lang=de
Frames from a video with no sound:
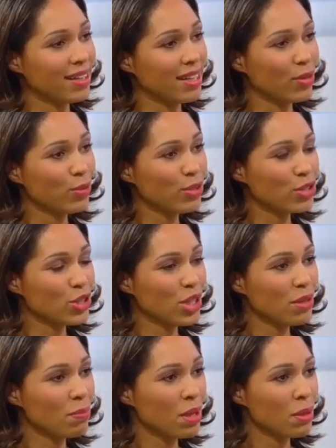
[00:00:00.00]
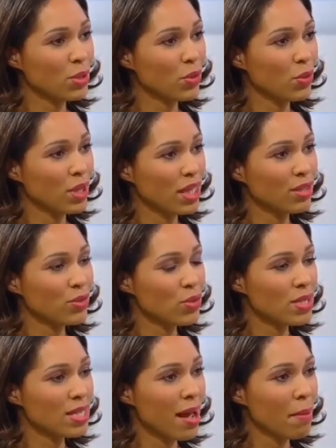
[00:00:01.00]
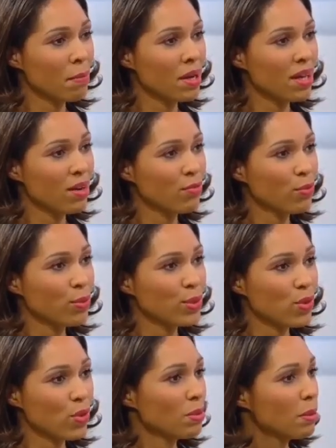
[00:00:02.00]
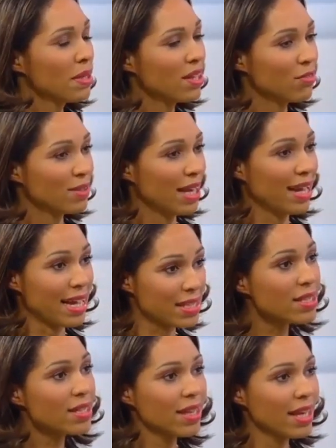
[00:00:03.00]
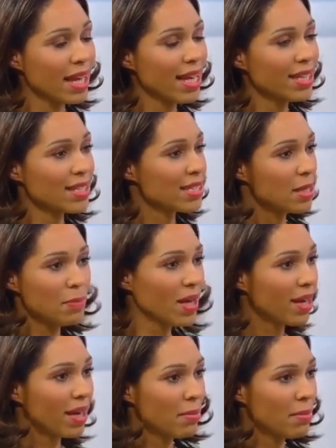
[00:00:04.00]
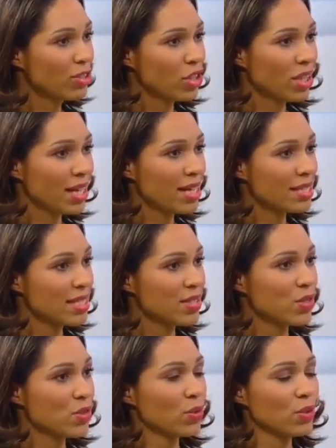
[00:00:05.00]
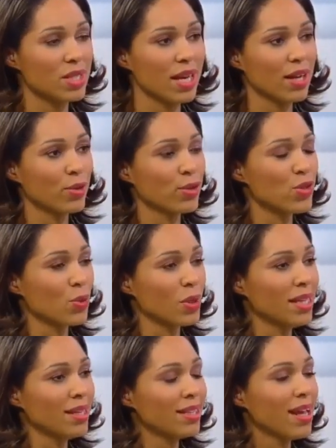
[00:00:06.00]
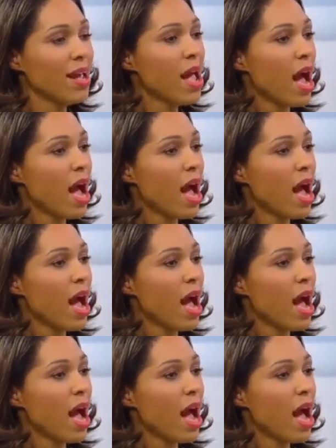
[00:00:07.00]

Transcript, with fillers: Erklärung geschrieben mit Kollegen zusammen, äh, wo es um den Begriff der Rasse geht. Es gibt ja keine menschlichen Rassen, die sind sozial konstruiert.